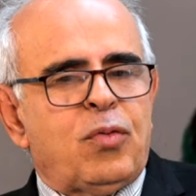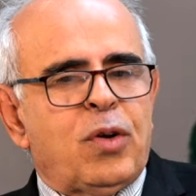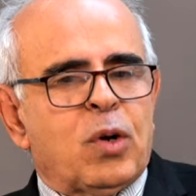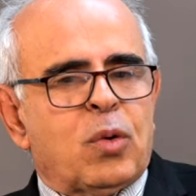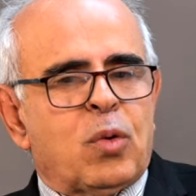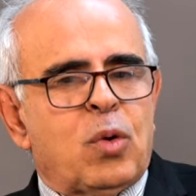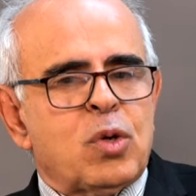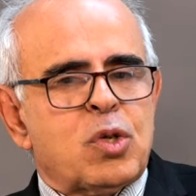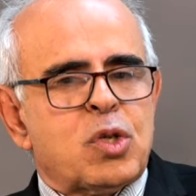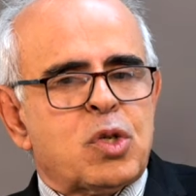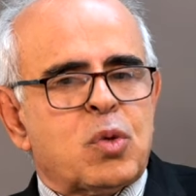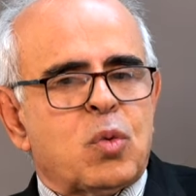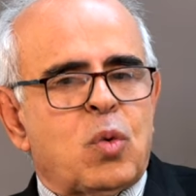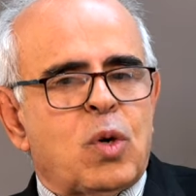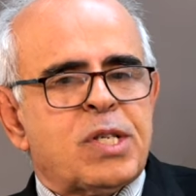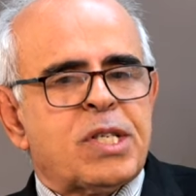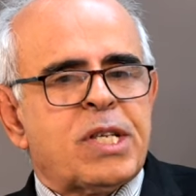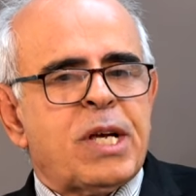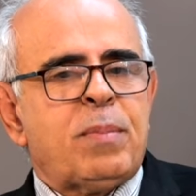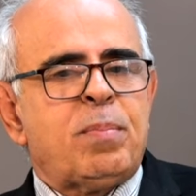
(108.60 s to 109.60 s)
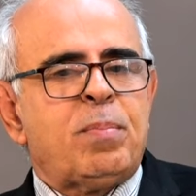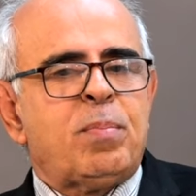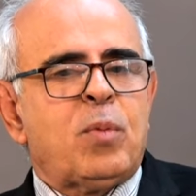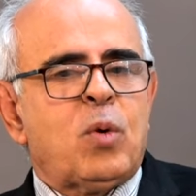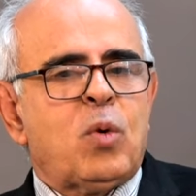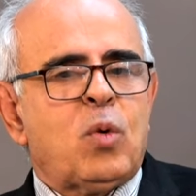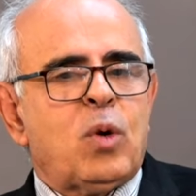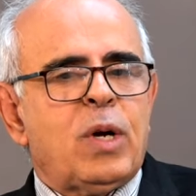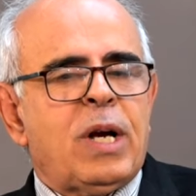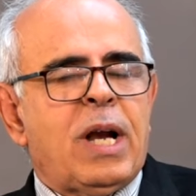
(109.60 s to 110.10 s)
في القدس
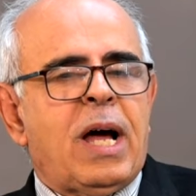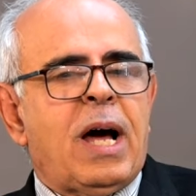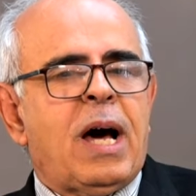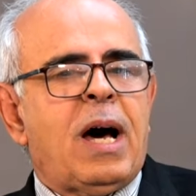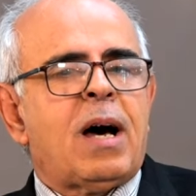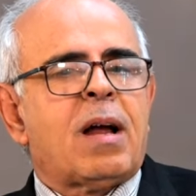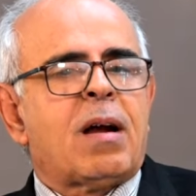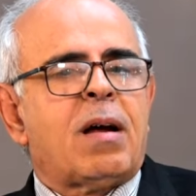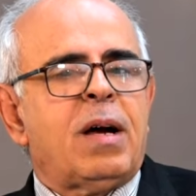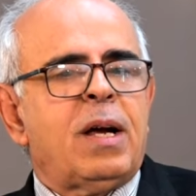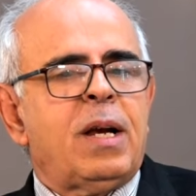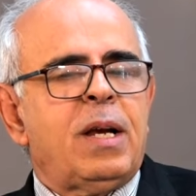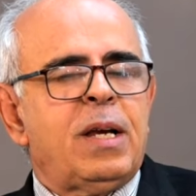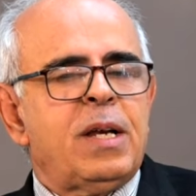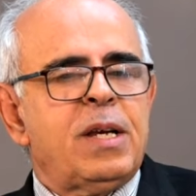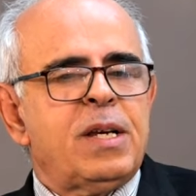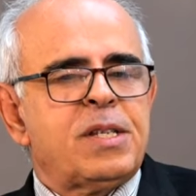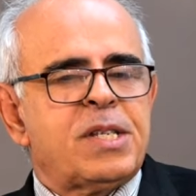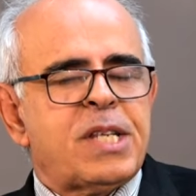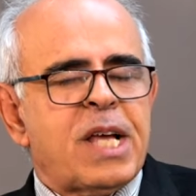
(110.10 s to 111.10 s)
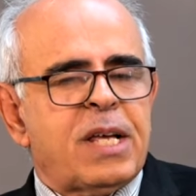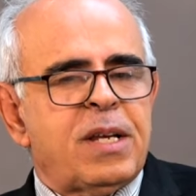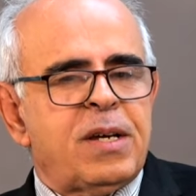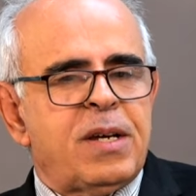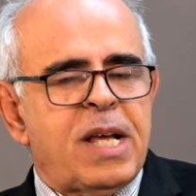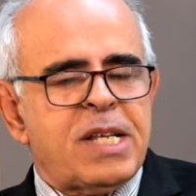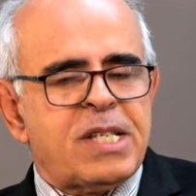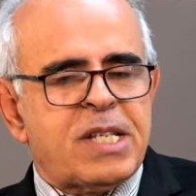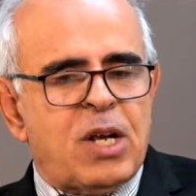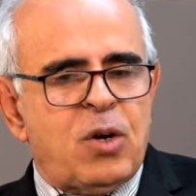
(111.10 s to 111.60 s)
وسموا الحارة اللي
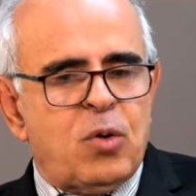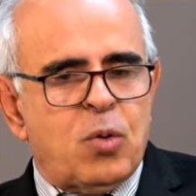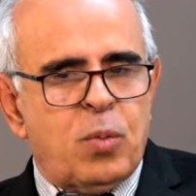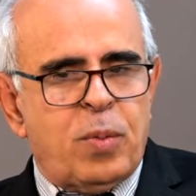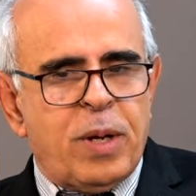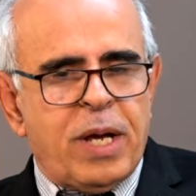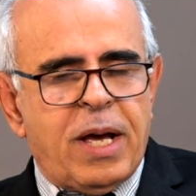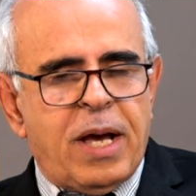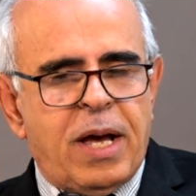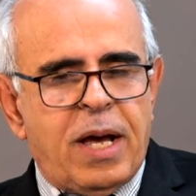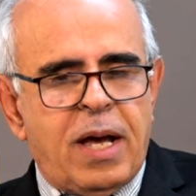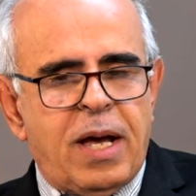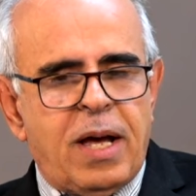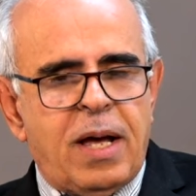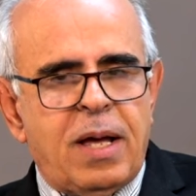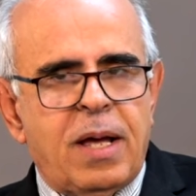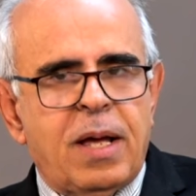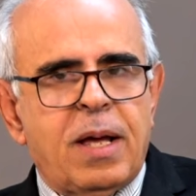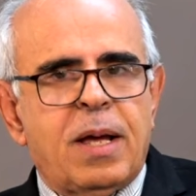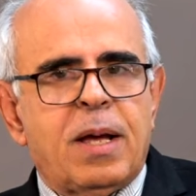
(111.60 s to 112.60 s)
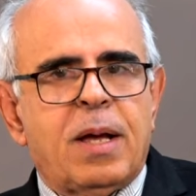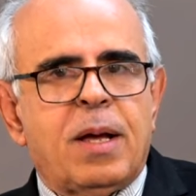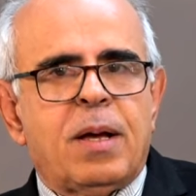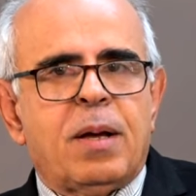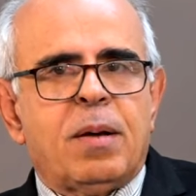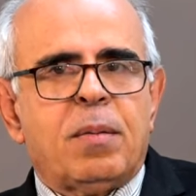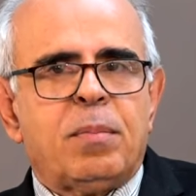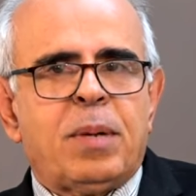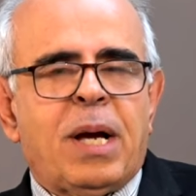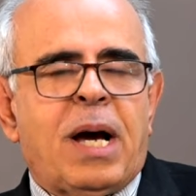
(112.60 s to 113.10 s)
نزلوا بها
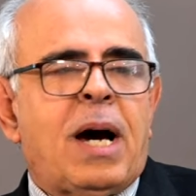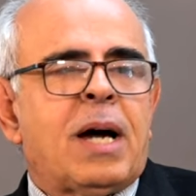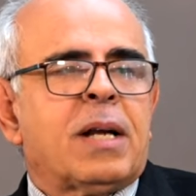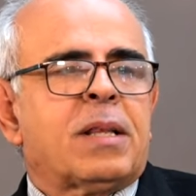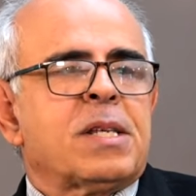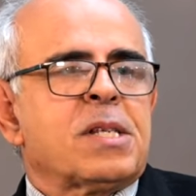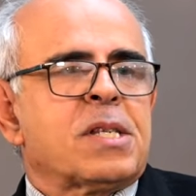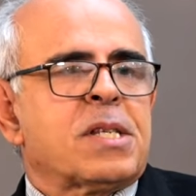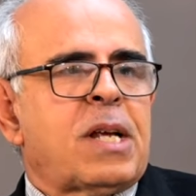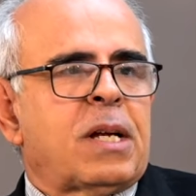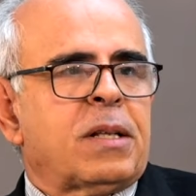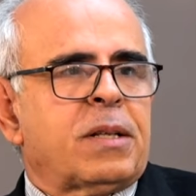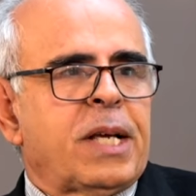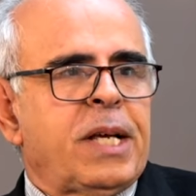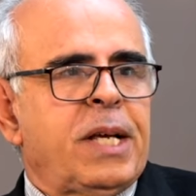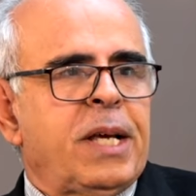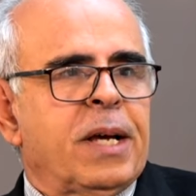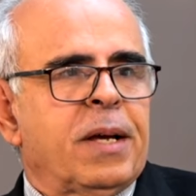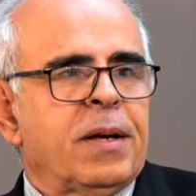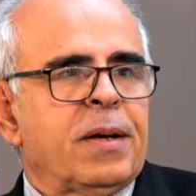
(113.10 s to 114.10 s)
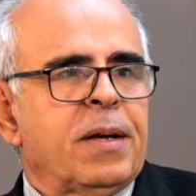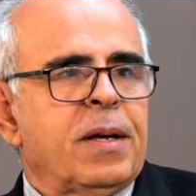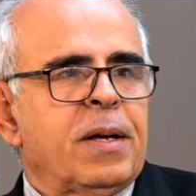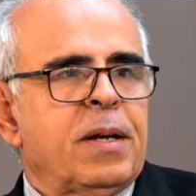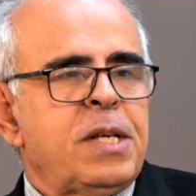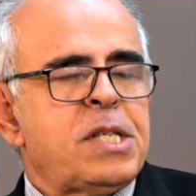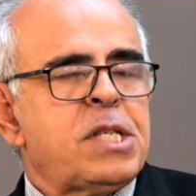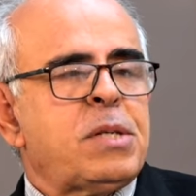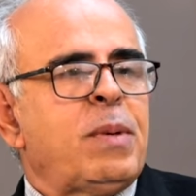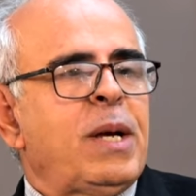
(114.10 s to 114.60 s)
بحارة السلطية
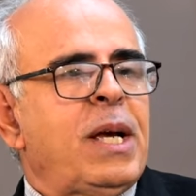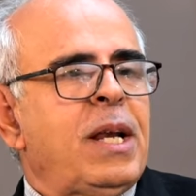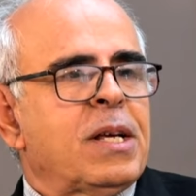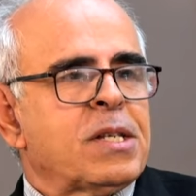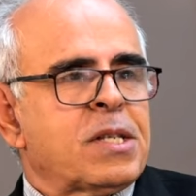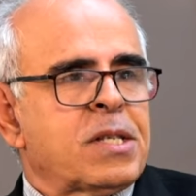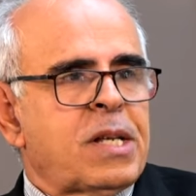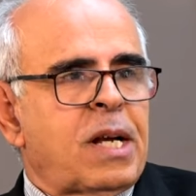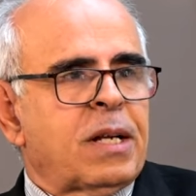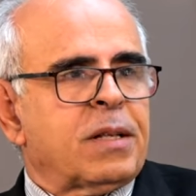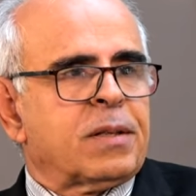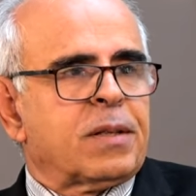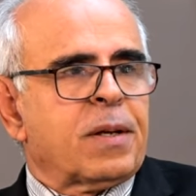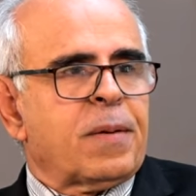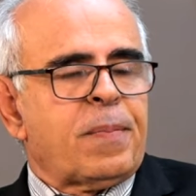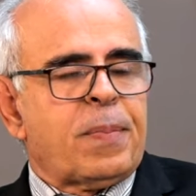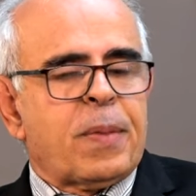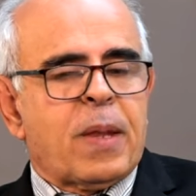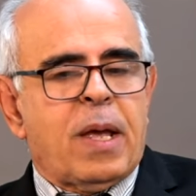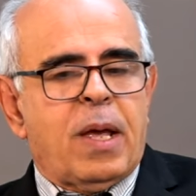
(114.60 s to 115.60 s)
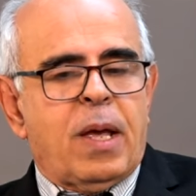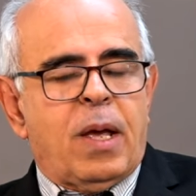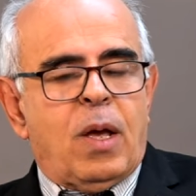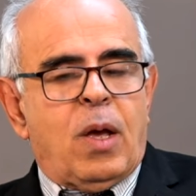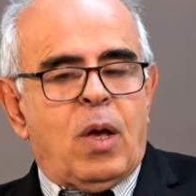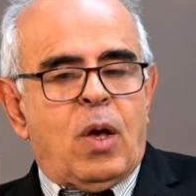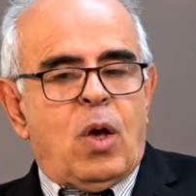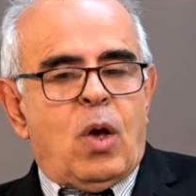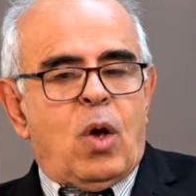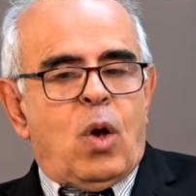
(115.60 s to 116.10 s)
نسبة إلى السلط
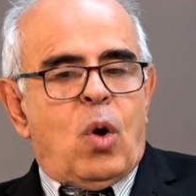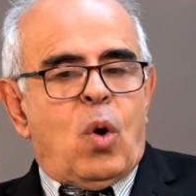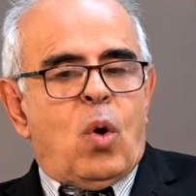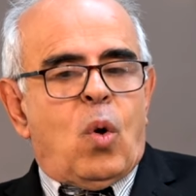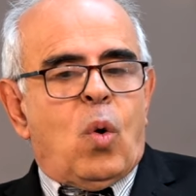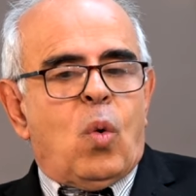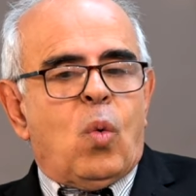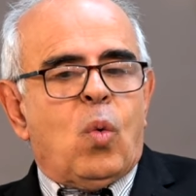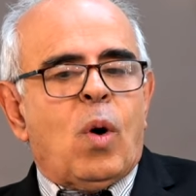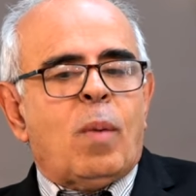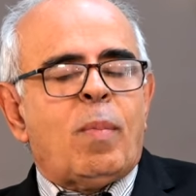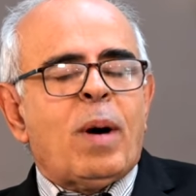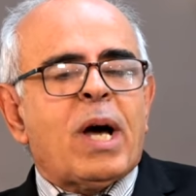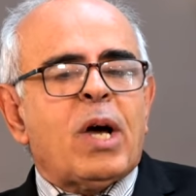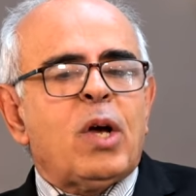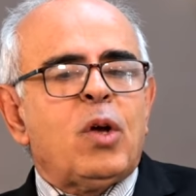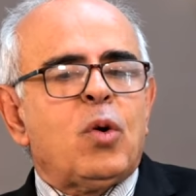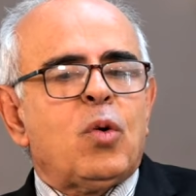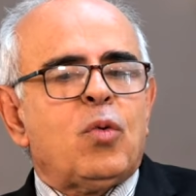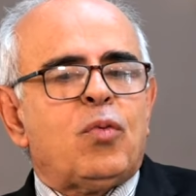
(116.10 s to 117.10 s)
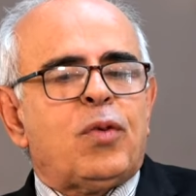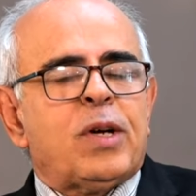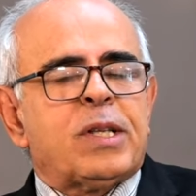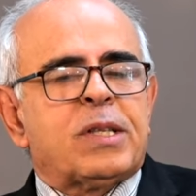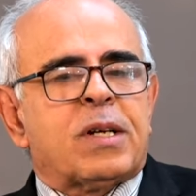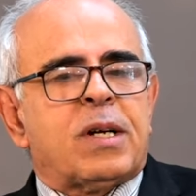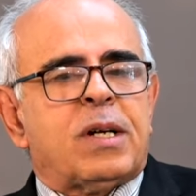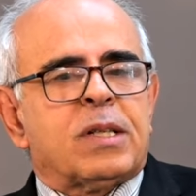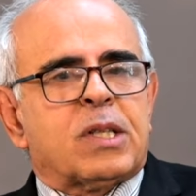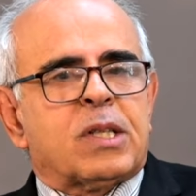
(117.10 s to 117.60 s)
وبقيوا فترة